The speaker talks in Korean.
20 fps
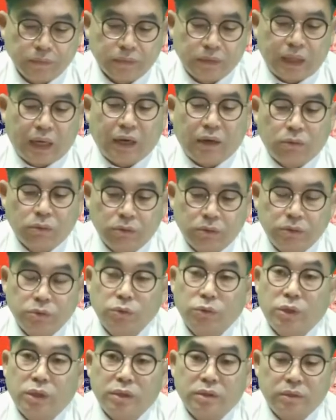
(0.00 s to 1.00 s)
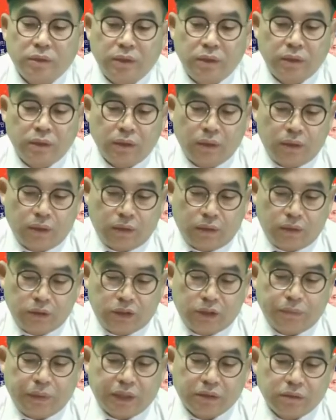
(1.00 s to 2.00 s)
다가오는 유월의
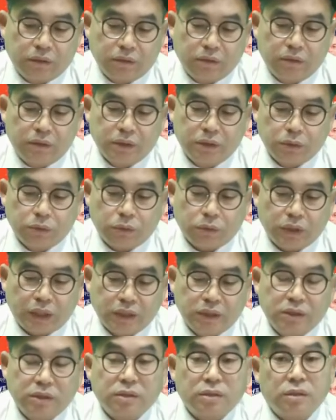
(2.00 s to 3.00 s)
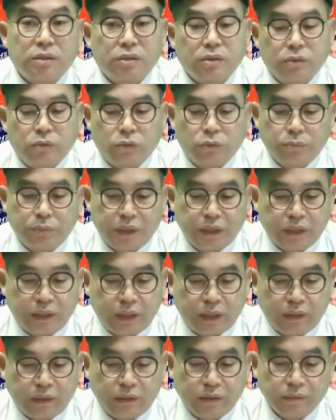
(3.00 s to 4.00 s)
지방선거에서 또다시
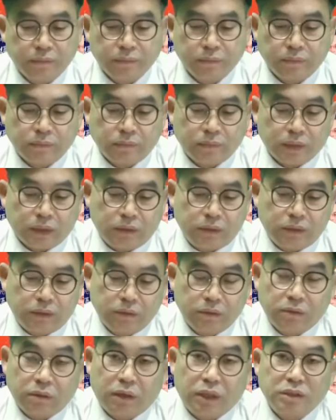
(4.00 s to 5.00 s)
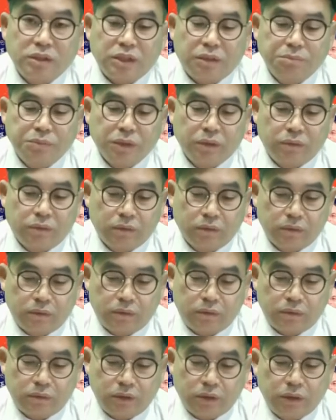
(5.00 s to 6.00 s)
국민의 신성한
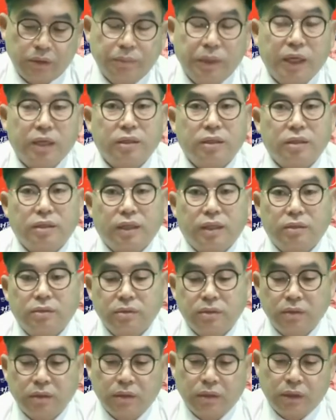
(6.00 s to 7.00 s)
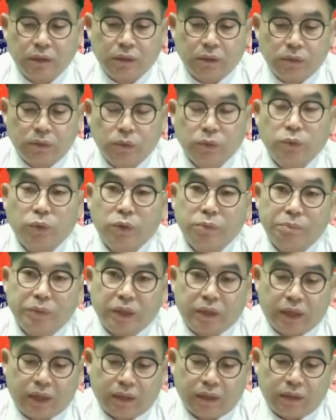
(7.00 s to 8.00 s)
참정권을 침해하겠다는
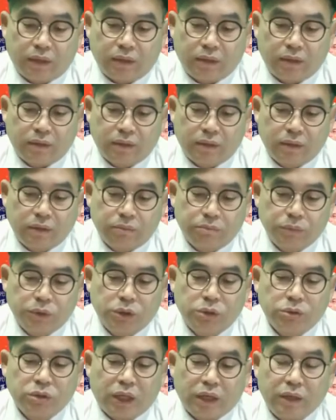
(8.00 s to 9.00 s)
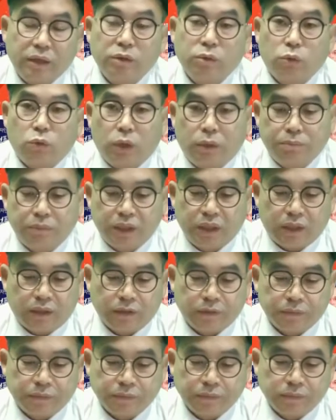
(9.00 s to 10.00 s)
의도입니까? 민주당에 요구합니다.
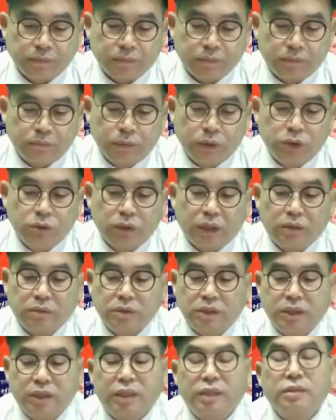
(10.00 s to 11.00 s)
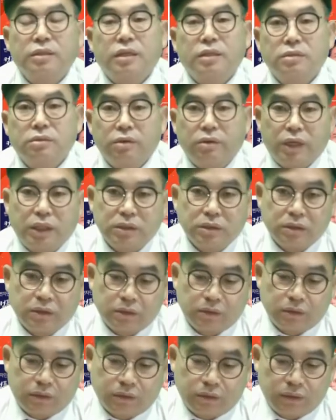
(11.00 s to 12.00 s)
민주당은 지난 대선
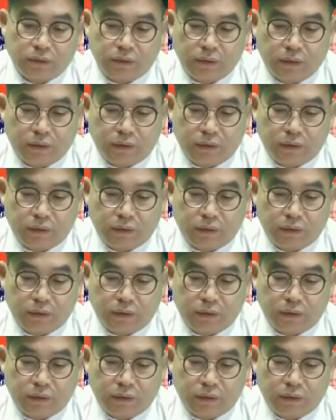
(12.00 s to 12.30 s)
과정에서